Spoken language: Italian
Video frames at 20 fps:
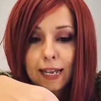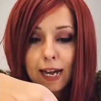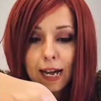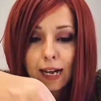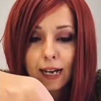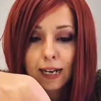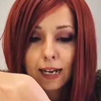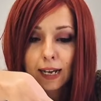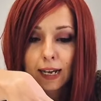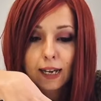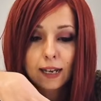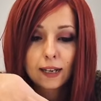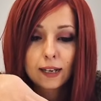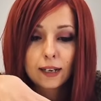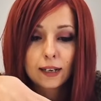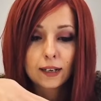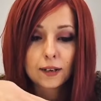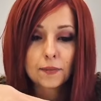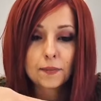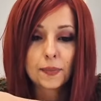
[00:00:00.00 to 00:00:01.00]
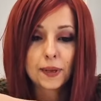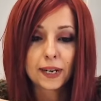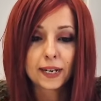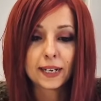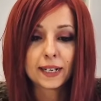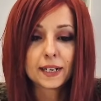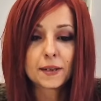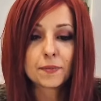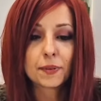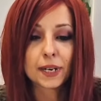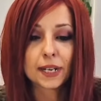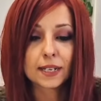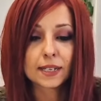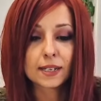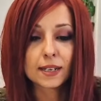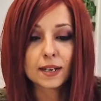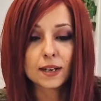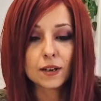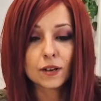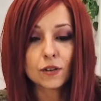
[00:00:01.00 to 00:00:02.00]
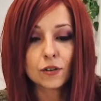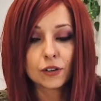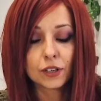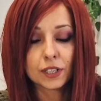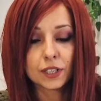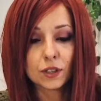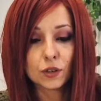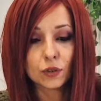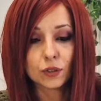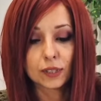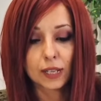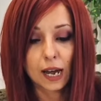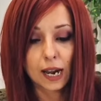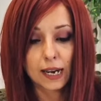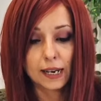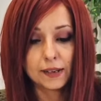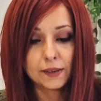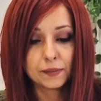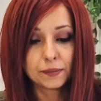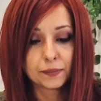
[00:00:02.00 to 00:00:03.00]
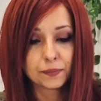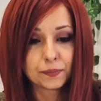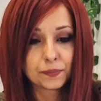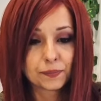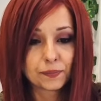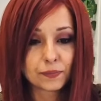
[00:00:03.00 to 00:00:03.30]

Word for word: e anche per le riprese orizzontali.